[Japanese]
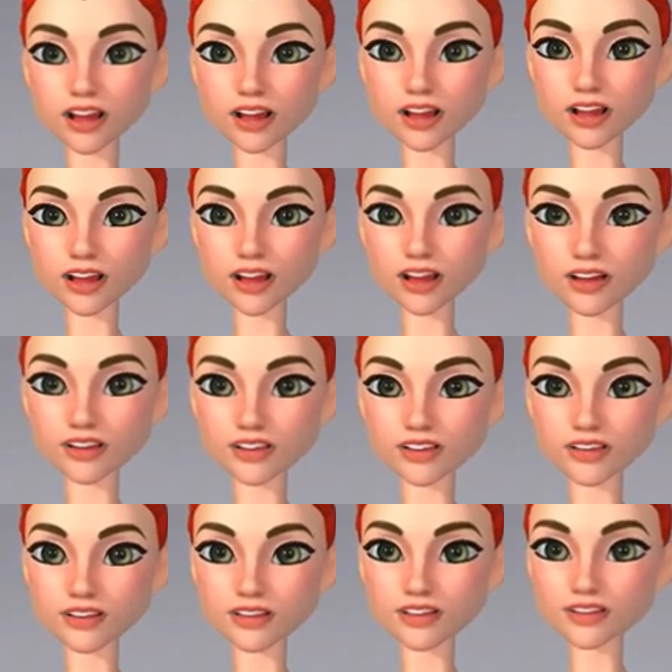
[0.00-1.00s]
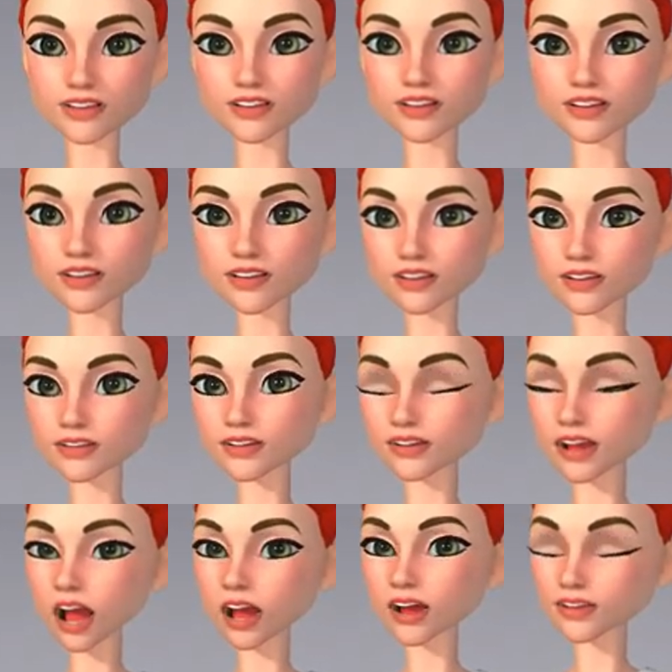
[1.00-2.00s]
えー、ちょっとこの
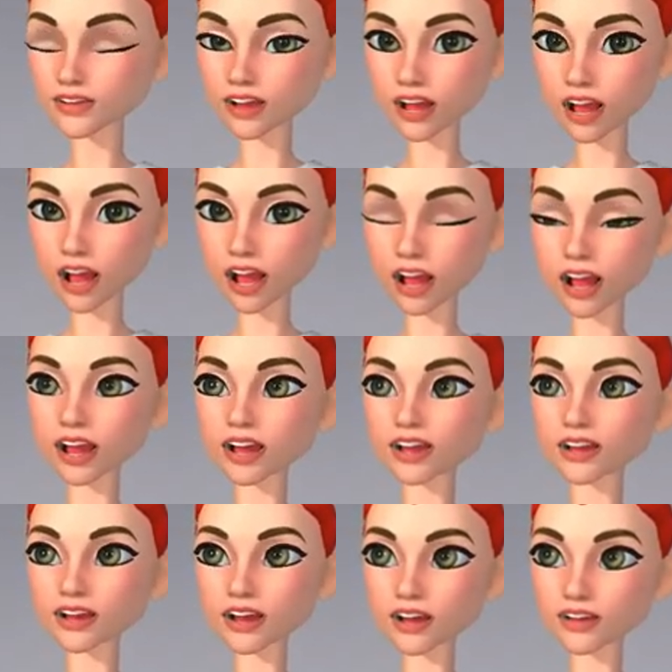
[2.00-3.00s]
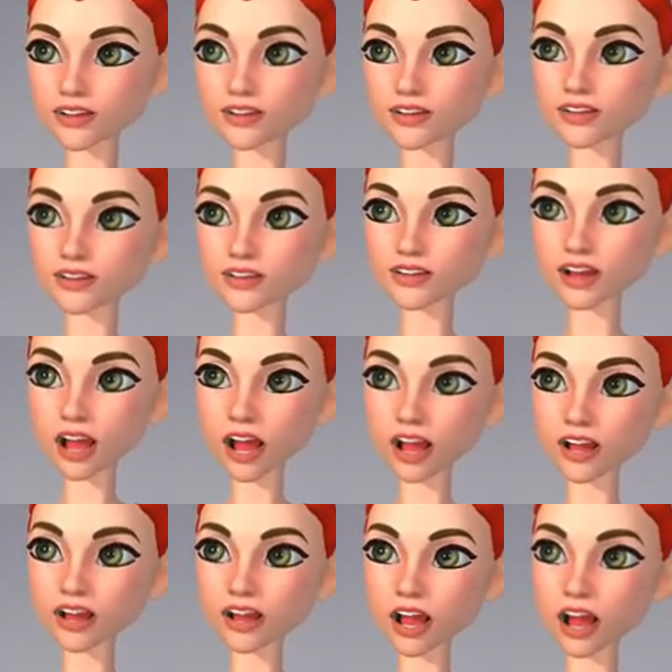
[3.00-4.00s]
ボタンを押してないんですけど、この
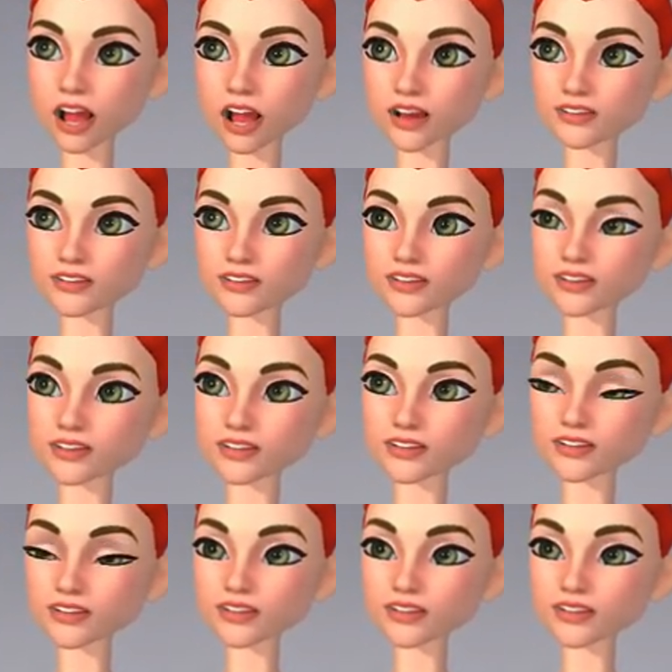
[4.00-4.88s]
リンクアカウントを押